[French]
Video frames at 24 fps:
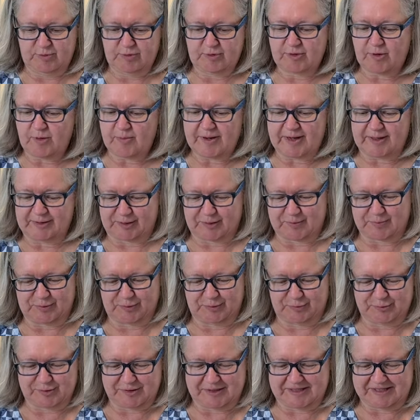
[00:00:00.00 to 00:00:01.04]
comprendra pas
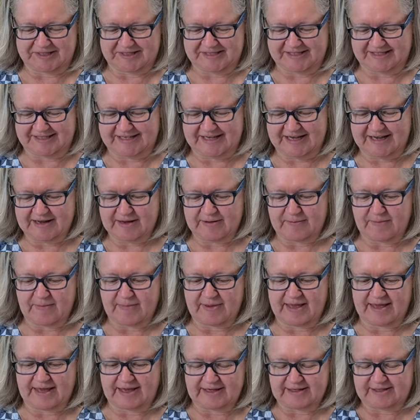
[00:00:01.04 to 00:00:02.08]
tout ce qui est ici,
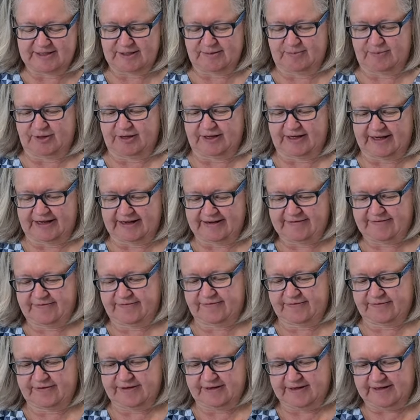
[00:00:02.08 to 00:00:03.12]
mais c'est pas grave.
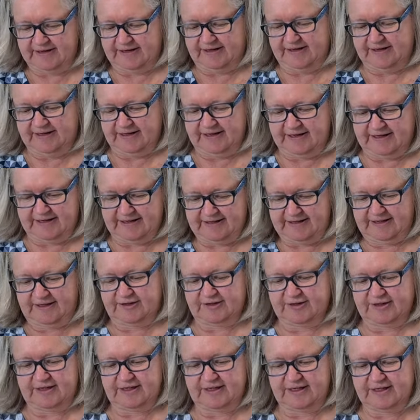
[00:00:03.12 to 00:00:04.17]
Il est
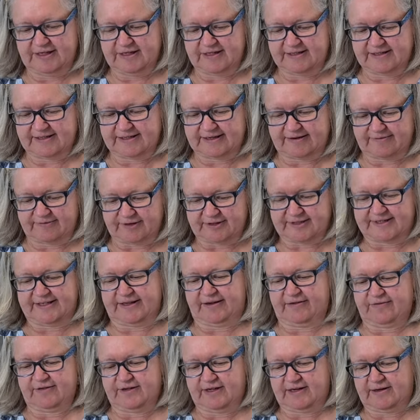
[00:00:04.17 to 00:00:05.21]
cueilli, ça va
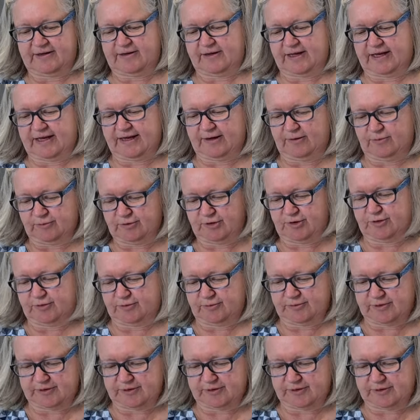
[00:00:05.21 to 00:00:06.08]
servir à autre chose.